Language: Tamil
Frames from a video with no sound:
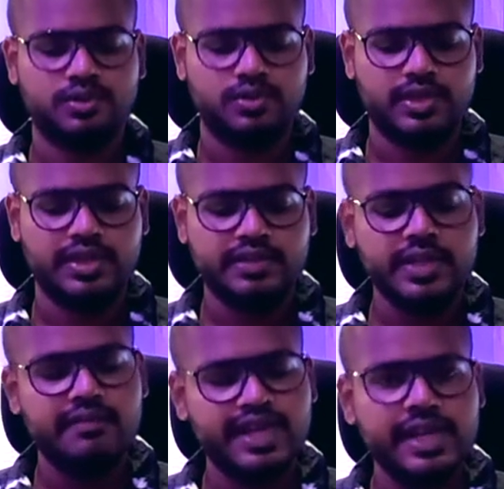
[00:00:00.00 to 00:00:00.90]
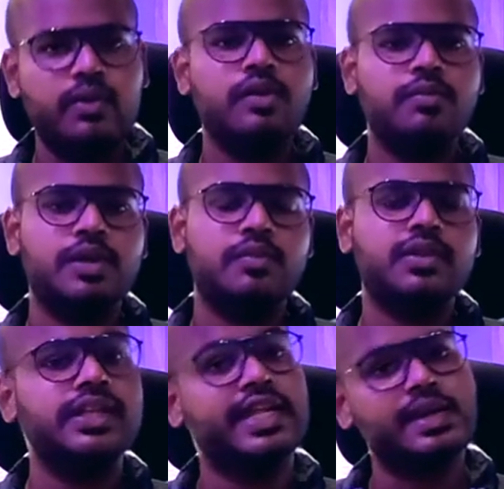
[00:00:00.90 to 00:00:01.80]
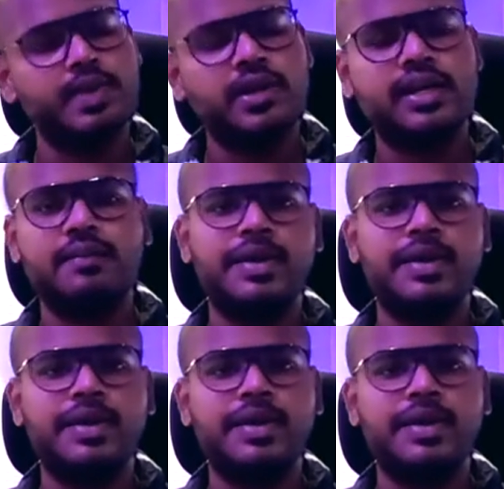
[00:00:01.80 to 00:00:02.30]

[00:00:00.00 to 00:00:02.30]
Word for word: ஸோ இது வந்து நான் வெளியே ஒர்க் பண்ணும்போது நிறைய பேரோட